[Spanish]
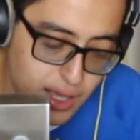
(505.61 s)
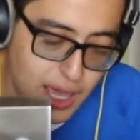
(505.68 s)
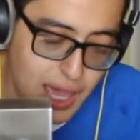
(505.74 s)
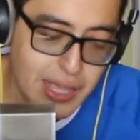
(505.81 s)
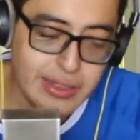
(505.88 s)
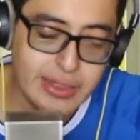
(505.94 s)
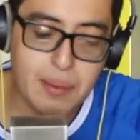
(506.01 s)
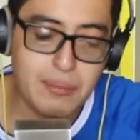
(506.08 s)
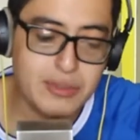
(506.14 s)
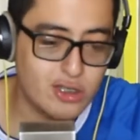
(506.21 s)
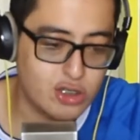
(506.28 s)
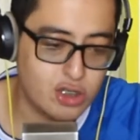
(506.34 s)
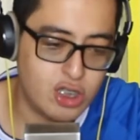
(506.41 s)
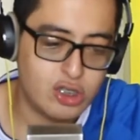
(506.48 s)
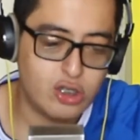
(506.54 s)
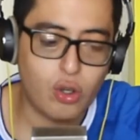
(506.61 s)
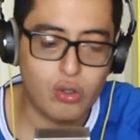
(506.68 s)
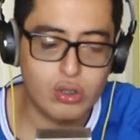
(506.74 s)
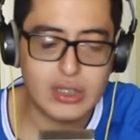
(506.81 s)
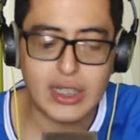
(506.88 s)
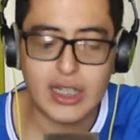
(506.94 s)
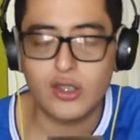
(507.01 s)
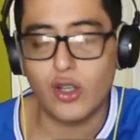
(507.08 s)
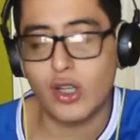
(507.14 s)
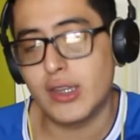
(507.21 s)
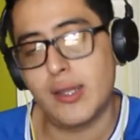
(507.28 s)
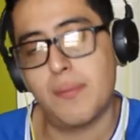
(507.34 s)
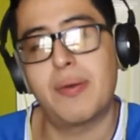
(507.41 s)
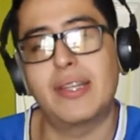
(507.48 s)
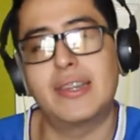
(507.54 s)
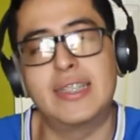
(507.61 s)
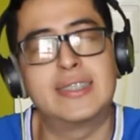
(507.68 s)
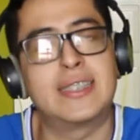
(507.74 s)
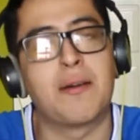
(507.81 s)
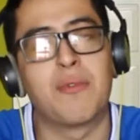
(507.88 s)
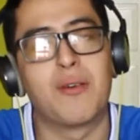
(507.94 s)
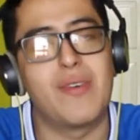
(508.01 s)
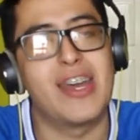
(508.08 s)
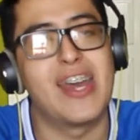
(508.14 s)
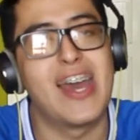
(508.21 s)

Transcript: de 1811 que nos independizamos.